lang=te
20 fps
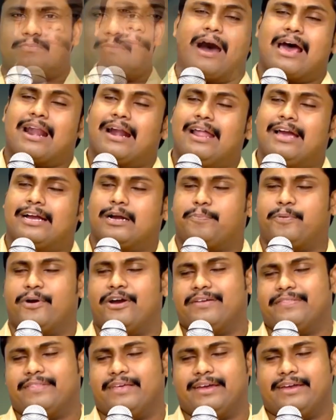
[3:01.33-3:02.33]

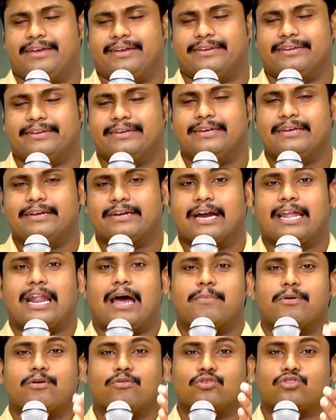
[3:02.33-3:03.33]
మారలేకపోయింది కానీ
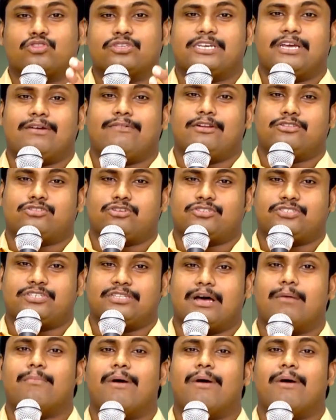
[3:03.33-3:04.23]
ఆమె గుర్తు చేయవలసి వచ్చింది